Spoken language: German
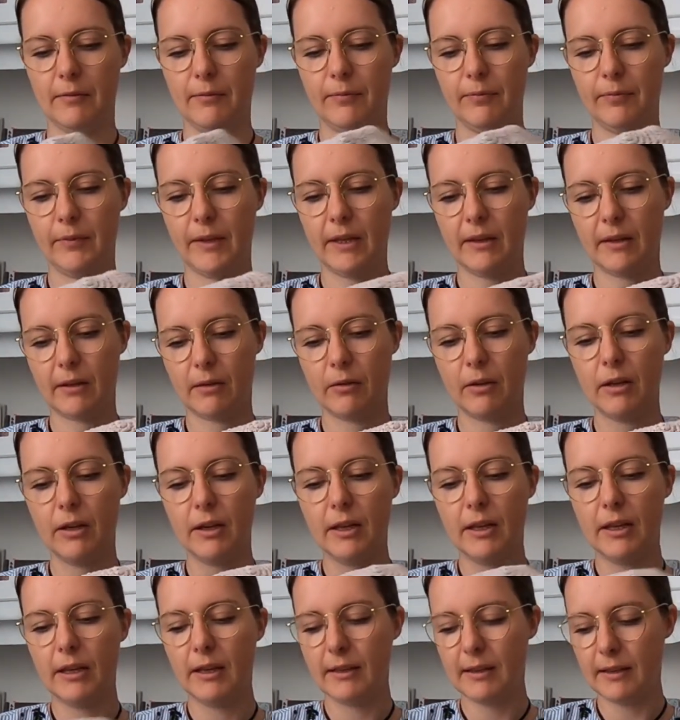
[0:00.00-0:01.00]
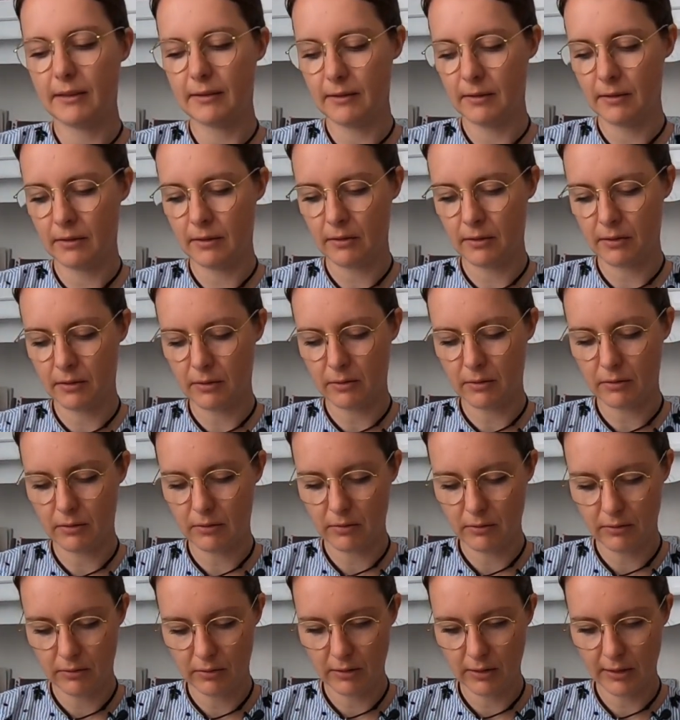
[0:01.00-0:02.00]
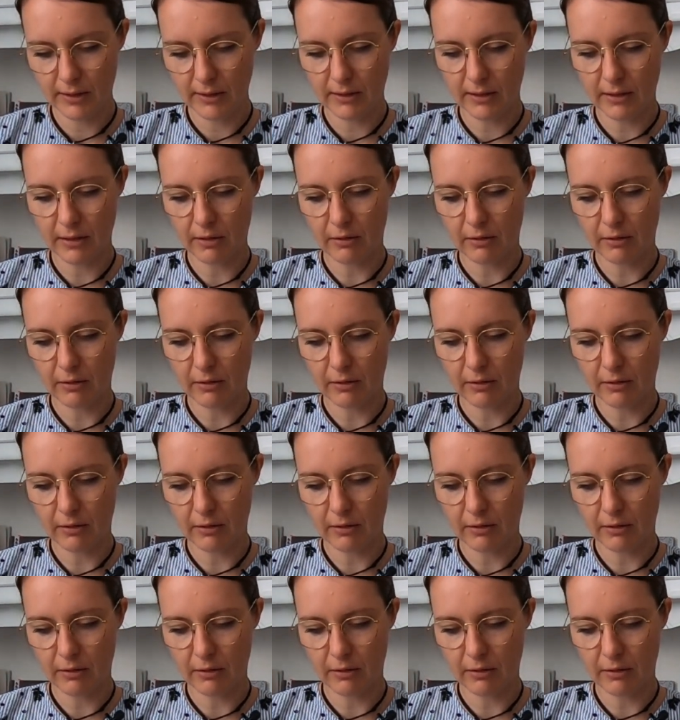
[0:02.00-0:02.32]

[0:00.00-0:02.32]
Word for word: Genau, das äh, kriegt ihr